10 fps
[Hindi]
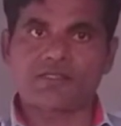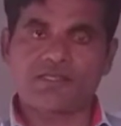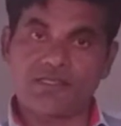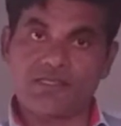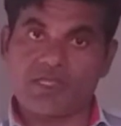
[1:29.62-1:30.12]

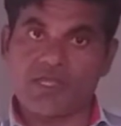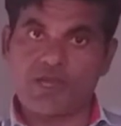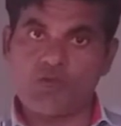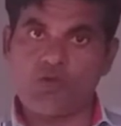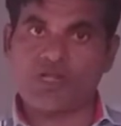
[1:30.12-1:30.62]
कि
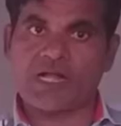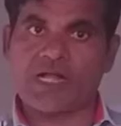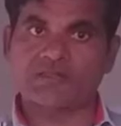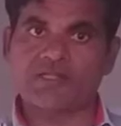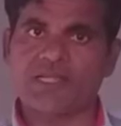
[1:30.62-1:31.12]
लोग
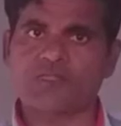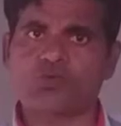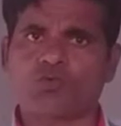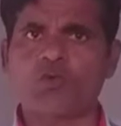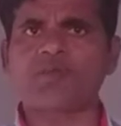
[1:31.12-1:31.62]
खाते हैं
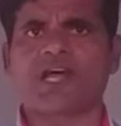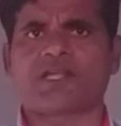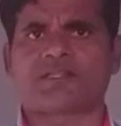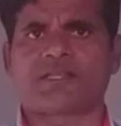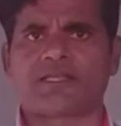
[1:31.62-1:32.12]
तो खूब
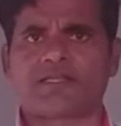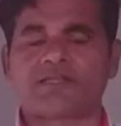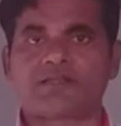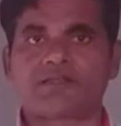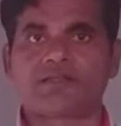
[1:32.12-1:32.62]
खाते हैं
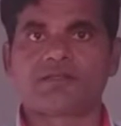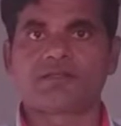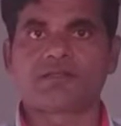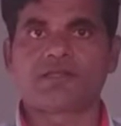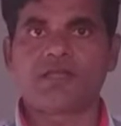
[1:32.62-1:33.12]

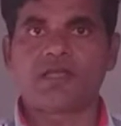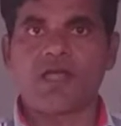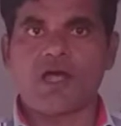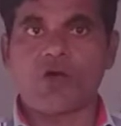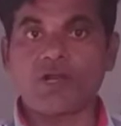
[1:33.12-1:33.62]

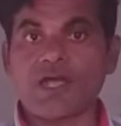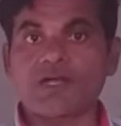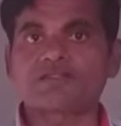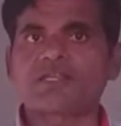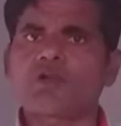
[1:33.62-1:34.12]
और
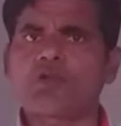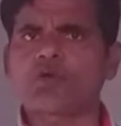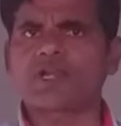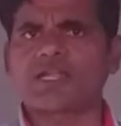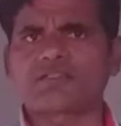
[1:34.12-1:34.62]
अक्सर
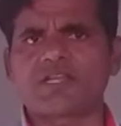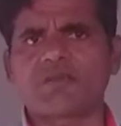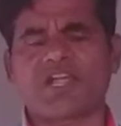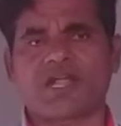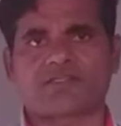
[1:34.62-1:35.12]
लोग
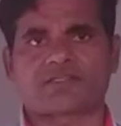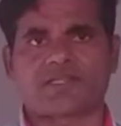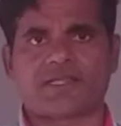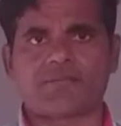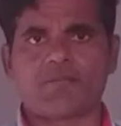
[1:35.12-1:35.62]
रात्रि में खाते
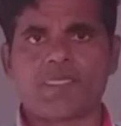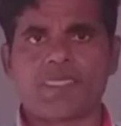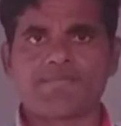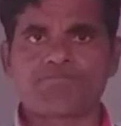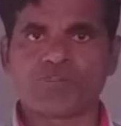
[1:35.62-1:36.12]
हैं
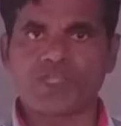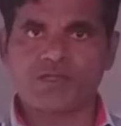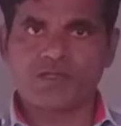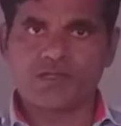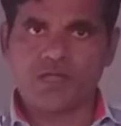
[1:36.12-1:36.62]

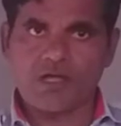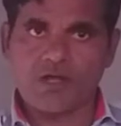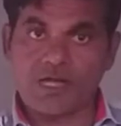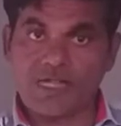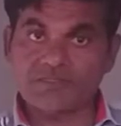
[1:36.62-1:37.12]

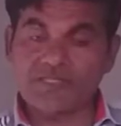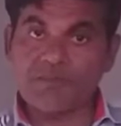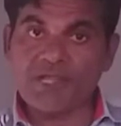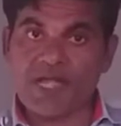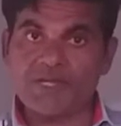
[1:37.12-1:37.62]
और
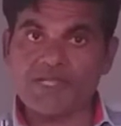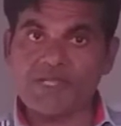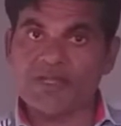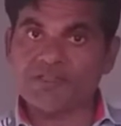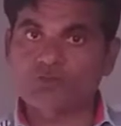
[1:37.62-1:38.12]
रात्रि में खाने
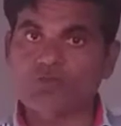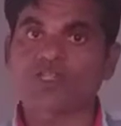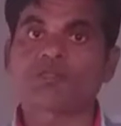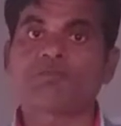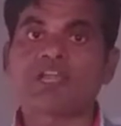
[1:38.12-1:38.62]
के बाद
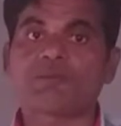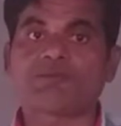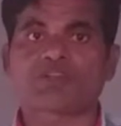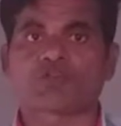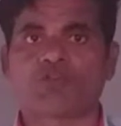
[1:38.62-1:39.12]
तुरंत
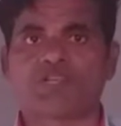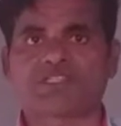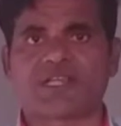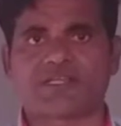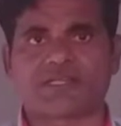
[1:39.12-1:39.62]
बेड पर सोने
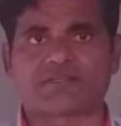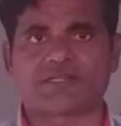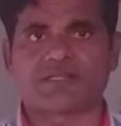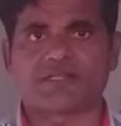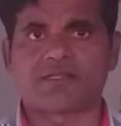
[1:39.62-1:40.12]
चले
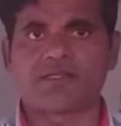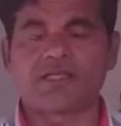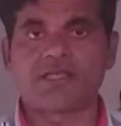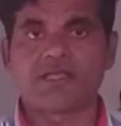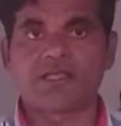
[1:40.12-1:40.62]
जाते हैं
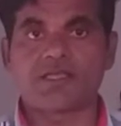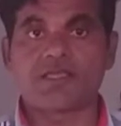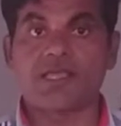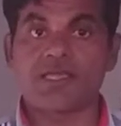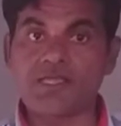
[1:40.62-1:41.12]

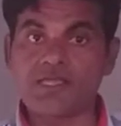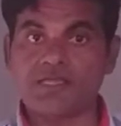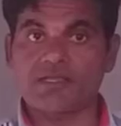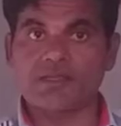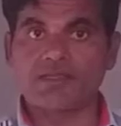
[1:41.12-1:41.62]

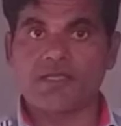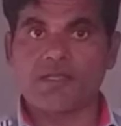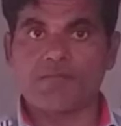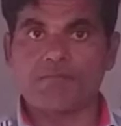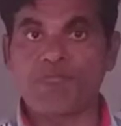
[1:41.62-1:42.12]
यही
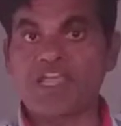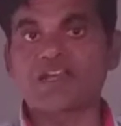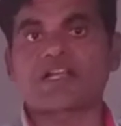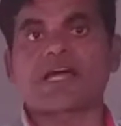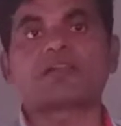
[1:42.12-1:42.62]

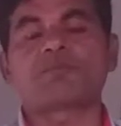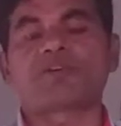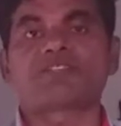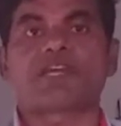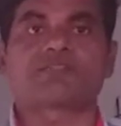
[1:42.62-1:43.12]
मेन कारण
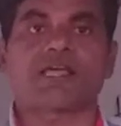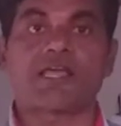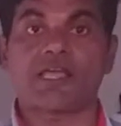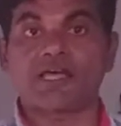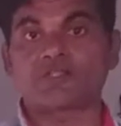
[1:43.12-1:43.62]
बन जाता
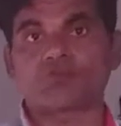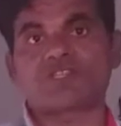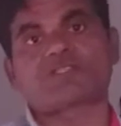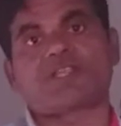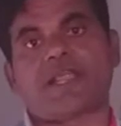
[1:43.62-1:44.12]
है
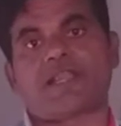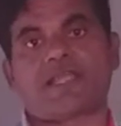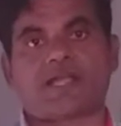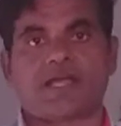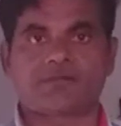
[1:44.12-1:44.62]
अस्वस्थ
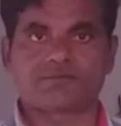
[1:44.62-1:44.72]
रहने का